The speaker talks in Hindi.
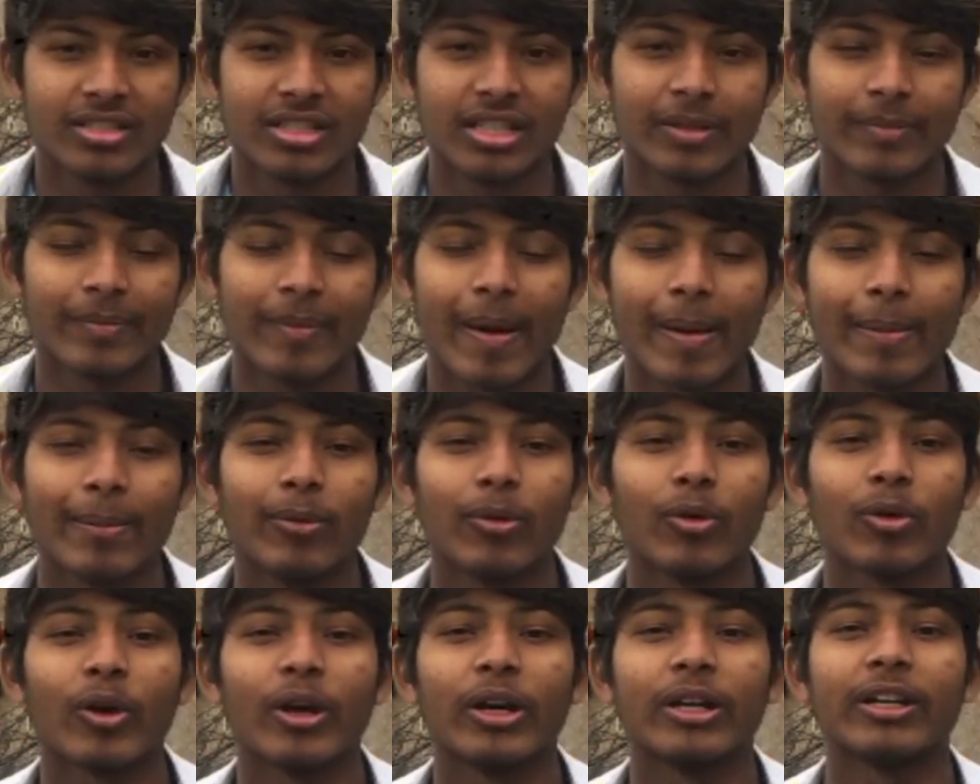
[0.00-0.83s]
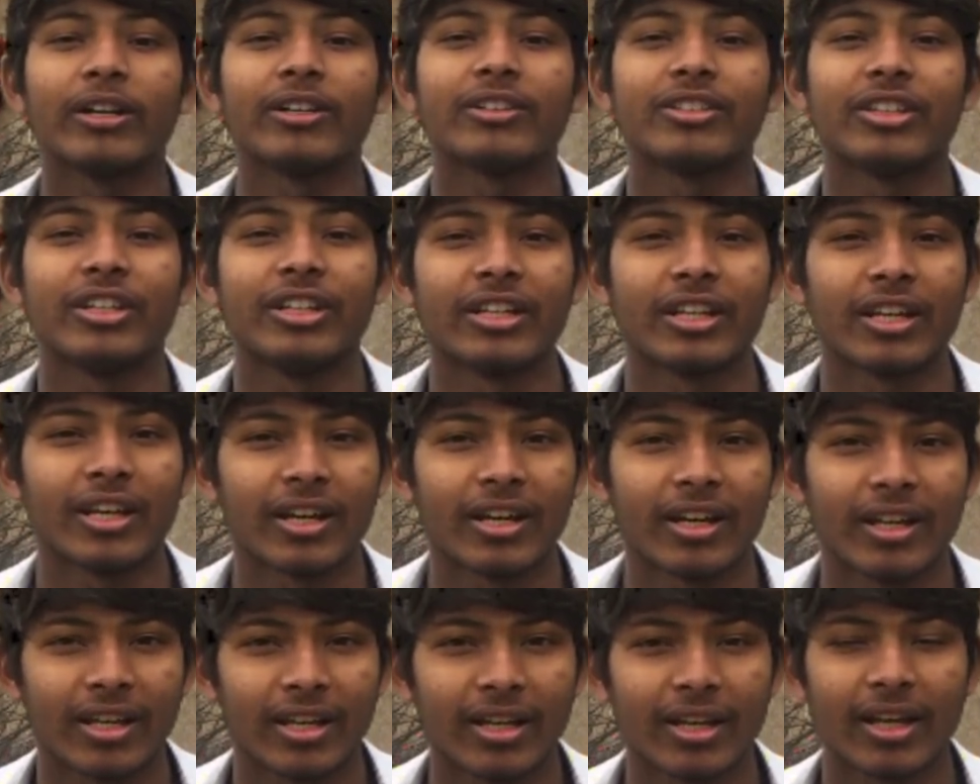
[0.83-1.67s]
सिर्फ आप लोगों को एंटरटेन
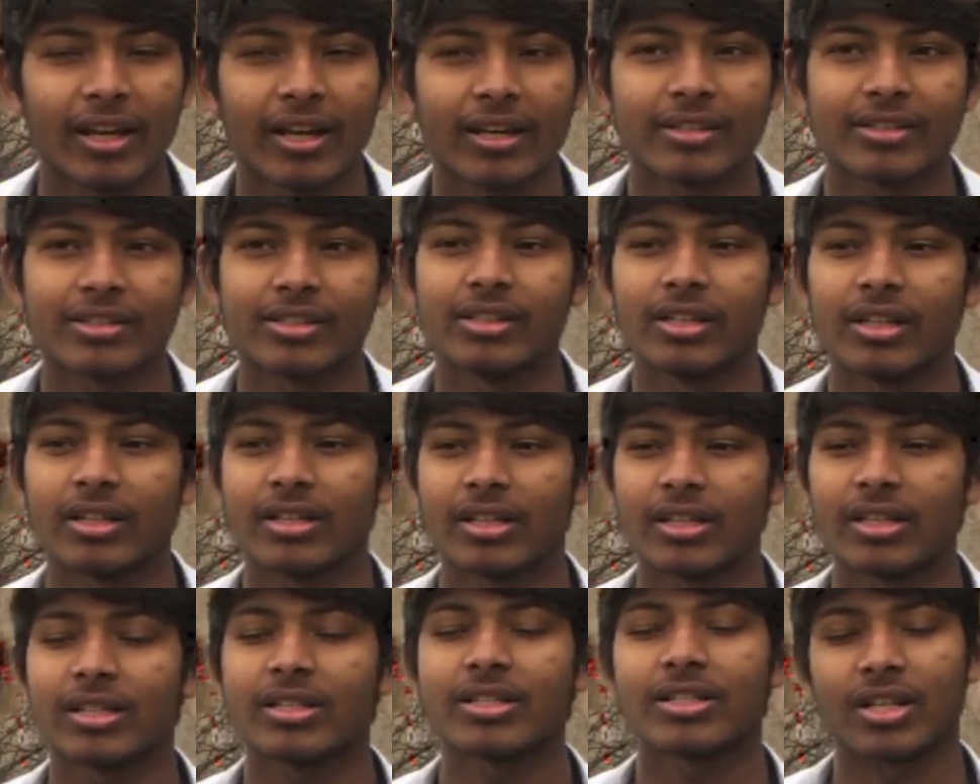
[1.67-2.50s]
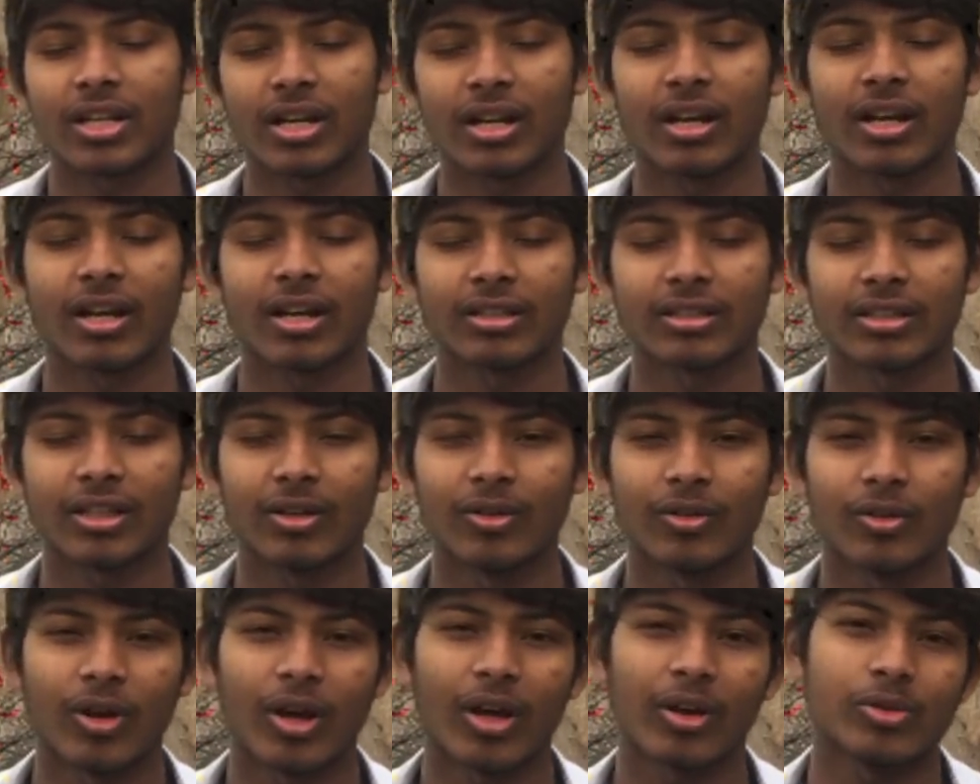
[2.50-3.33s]
करने के लिए यार ज़्यादा स्ट्रगल करता
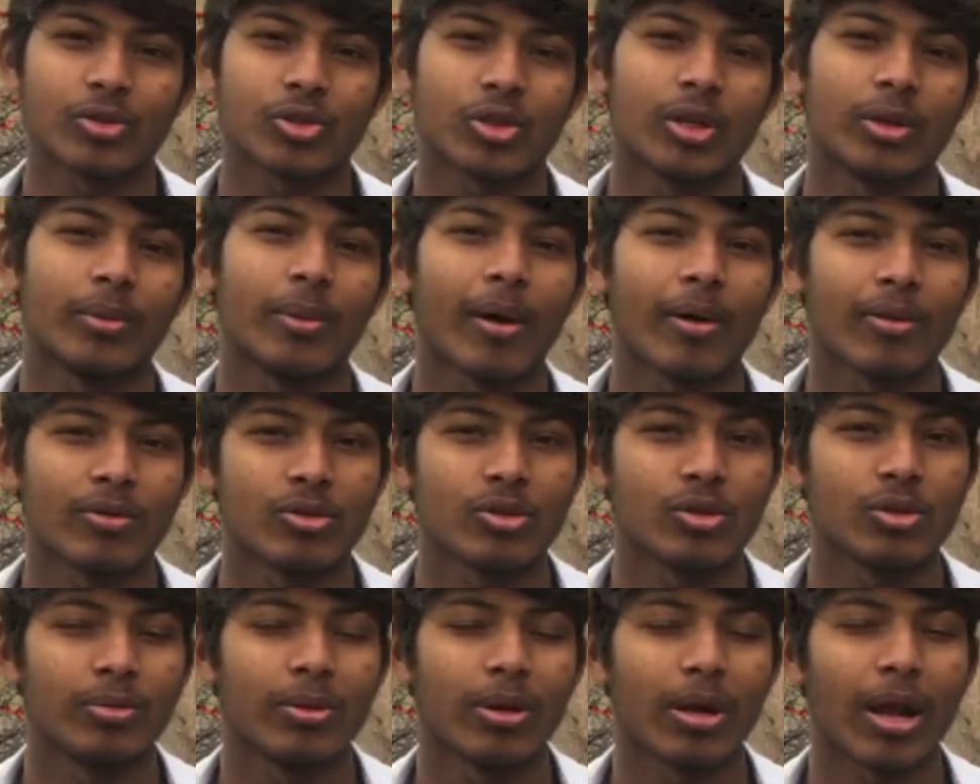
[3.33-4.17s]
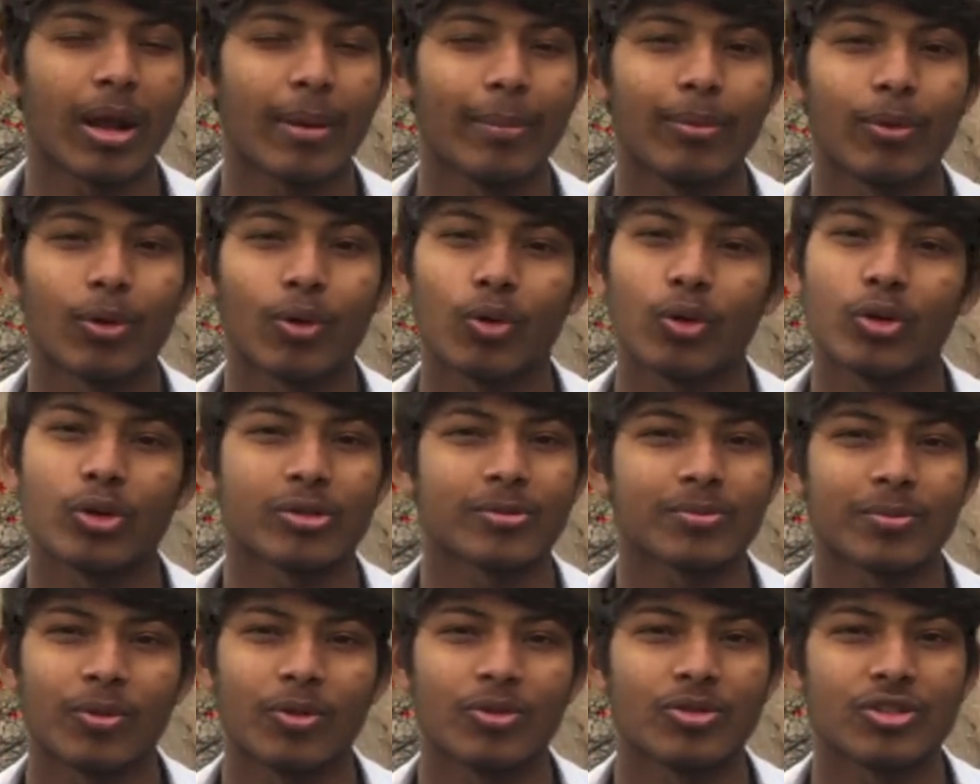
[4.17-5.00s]
हूँ यार उसके बावजूद भी यार आप लोग कोई
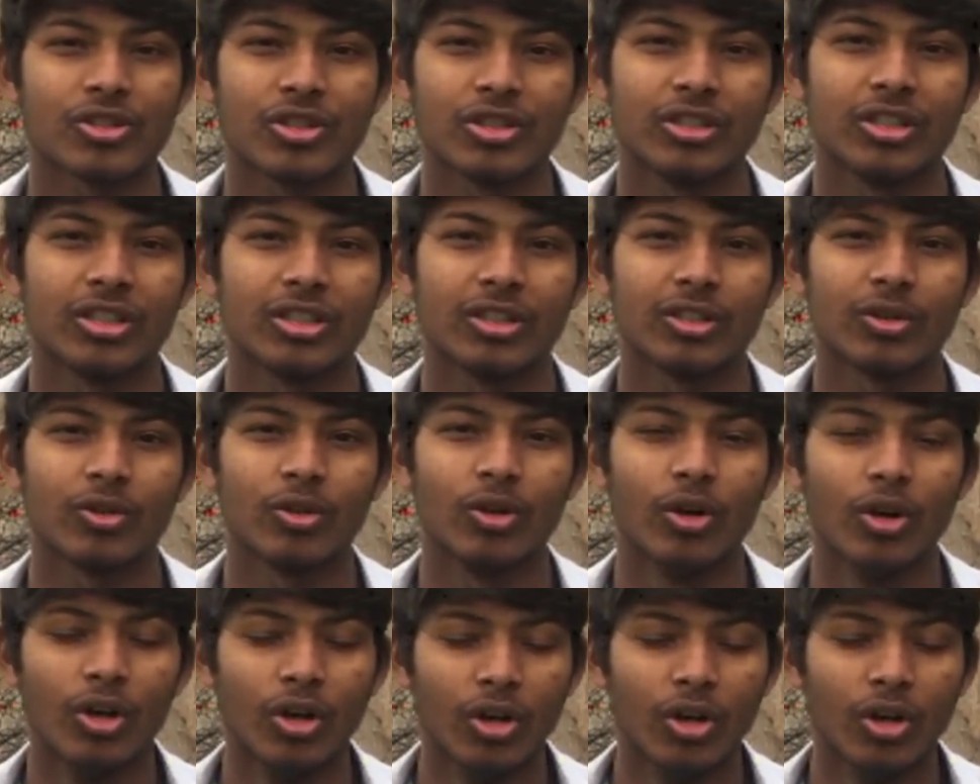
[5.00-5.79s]
रिस्पॉन्स नहीं देते हो